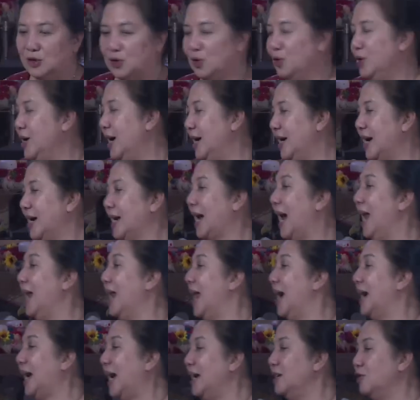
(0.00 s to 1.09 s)
Saudara
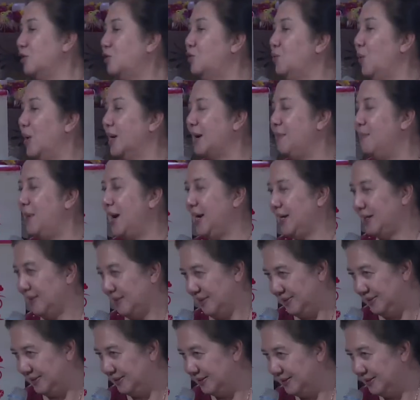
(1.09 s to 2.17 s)
kalahkan suara mic.